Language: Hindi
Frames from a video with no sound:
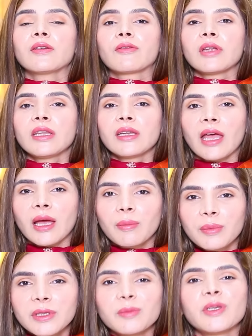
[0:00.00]
ग्रीन
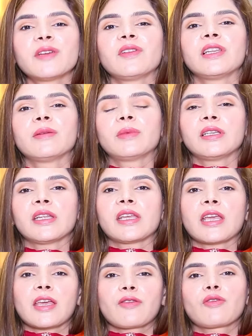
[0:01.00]
एप्पल भी अवेलेबल
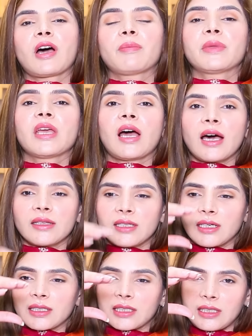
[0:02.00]
नहीं है तो आपने
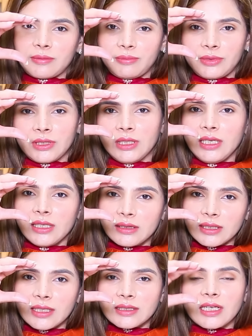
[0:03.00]
आधा कप
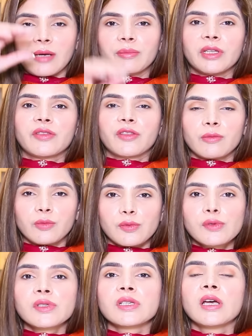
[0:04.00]
इतना सा आपने
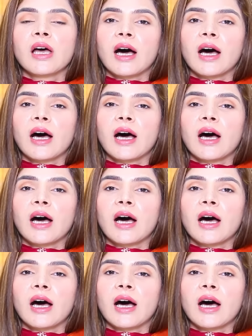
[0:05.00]
तरबूज